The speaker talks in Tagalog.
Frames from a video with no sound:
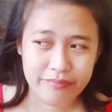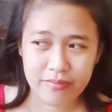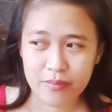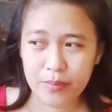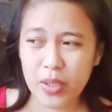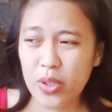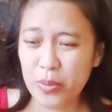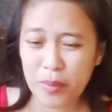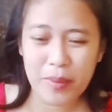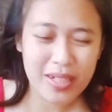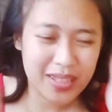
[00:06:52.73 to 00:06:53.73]
Pero iba
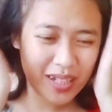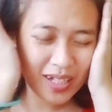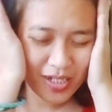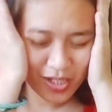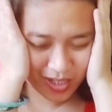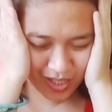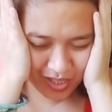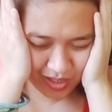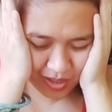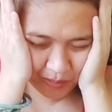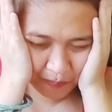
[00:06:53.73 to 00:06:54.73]
pa rin talaga siya, guys.
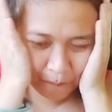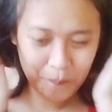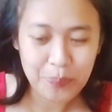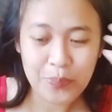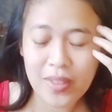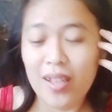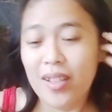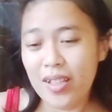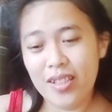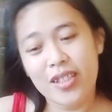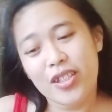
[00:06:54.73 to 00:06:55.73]

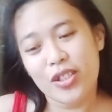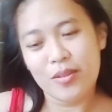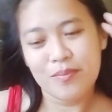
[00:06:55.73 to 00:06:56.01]
Hindi